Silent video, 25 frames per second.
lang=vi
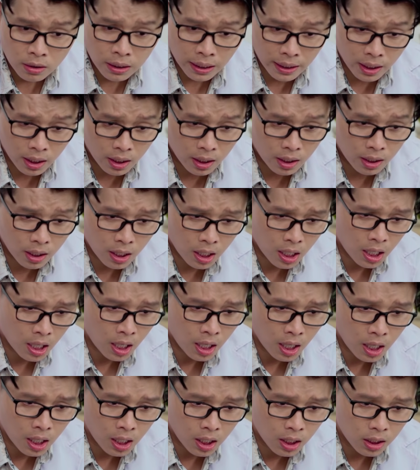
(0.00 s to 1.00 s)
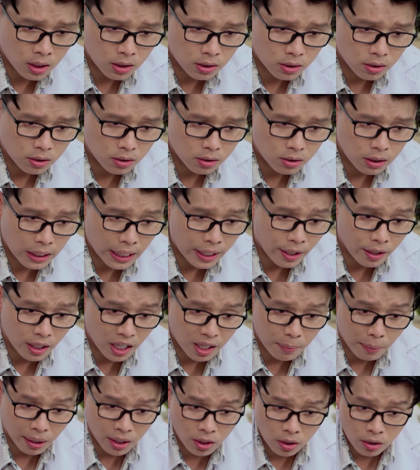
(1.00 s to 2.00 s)
Tại vì à, hai người
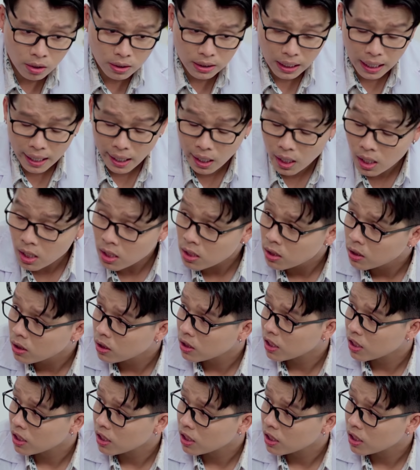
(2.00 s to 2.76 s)
lây bệnh cho người ta